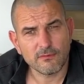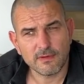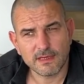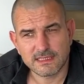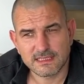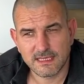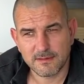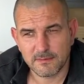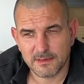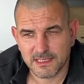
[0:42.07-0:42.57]
was
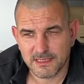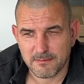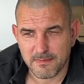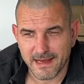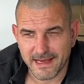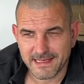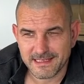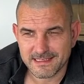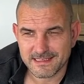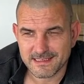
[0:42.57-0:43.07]
damit
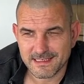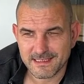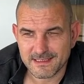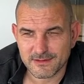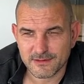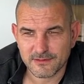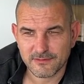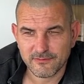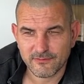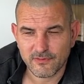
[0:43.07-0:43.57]
gemeint ist,
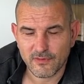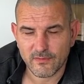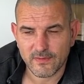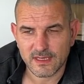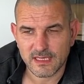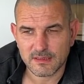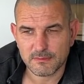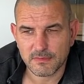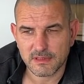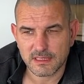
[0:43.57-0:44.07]
also
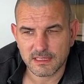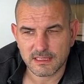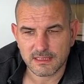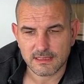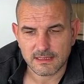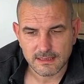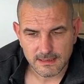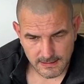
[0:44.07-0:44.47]
verwendet man ihn.